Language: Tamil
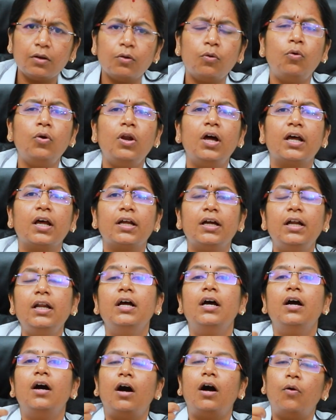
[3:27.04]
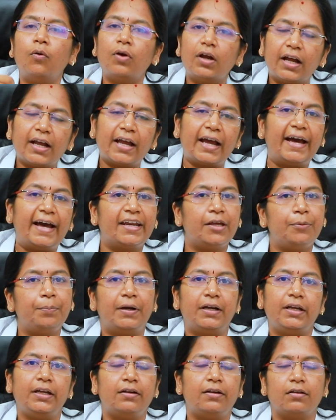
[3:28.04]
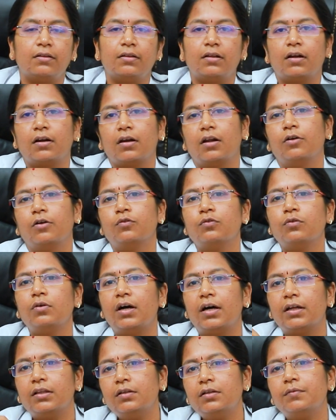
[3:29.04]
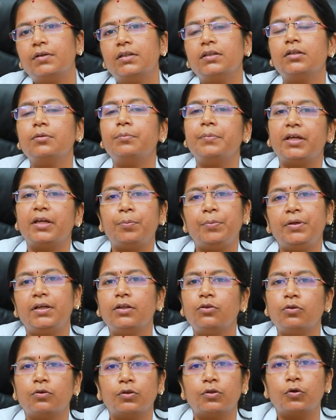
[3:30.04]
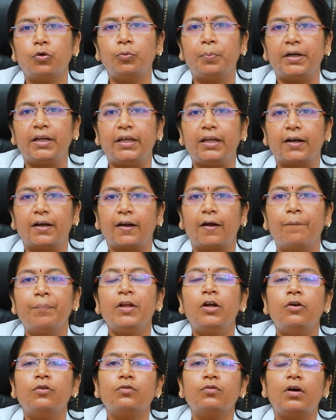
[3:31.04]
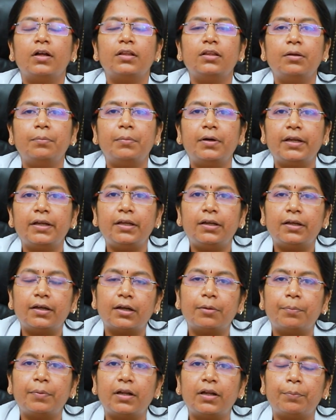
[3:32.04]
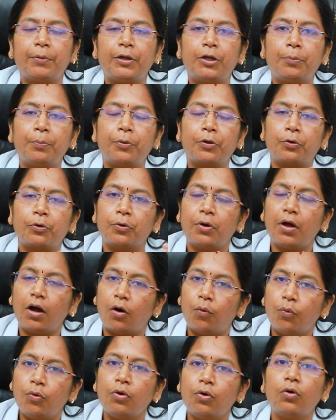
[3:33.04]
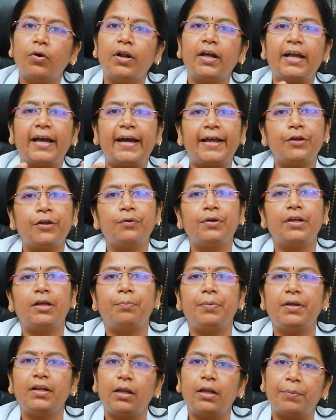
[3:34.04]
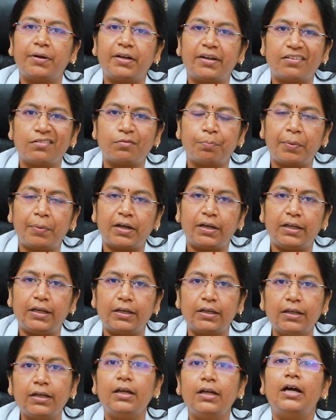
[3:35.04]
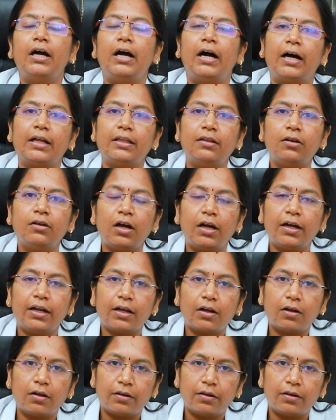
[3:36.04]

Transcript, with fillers: கோளாறுகள் அவங்க கேரி பண்ணிகிட்டு இருந்திருக்கலாம் ஸோ அது வந்து பேபியை தொந்தரவு பண்ணியிருக்கலாம் ஸோ அந்த மாதிரி இருக்கிறப்ப நம்ம என்ன பண்ணணும்னா அவங்களோட கேரியோ டைப்பிங் நம்ம டெஸ்ட் பண்ணிவிட்டு அதுக்கான